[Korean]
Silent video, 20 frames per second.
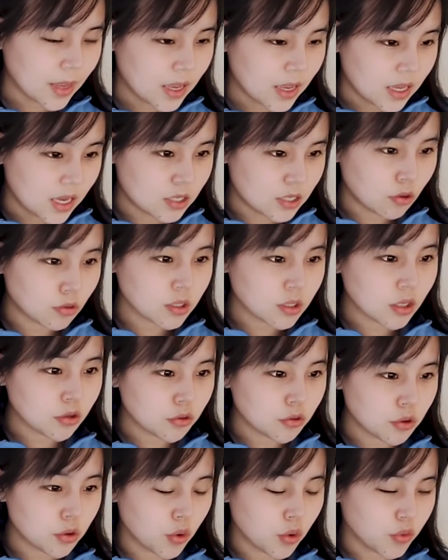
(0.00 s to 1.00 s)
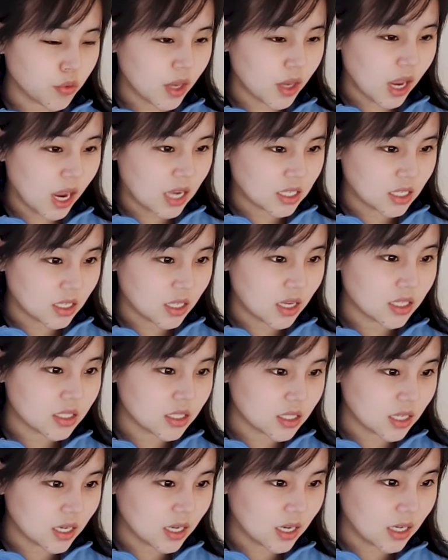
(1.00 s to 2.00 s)
이 성장률을 어떻게
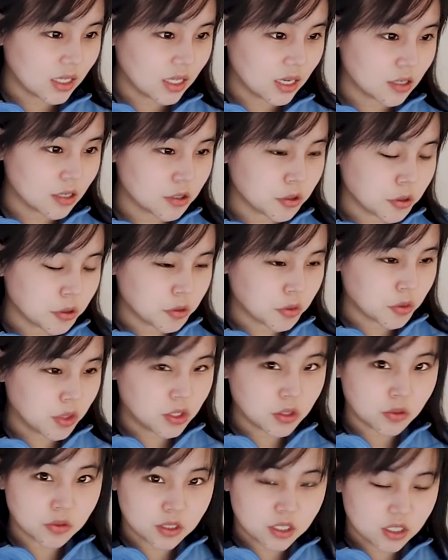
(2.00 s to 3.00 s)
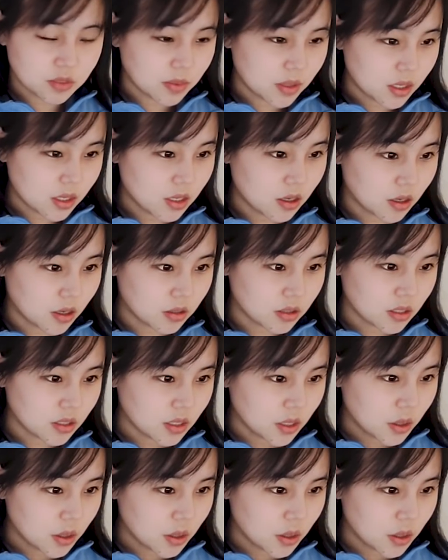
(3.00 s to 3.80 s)
계산하느냐 예를 들어서 2021년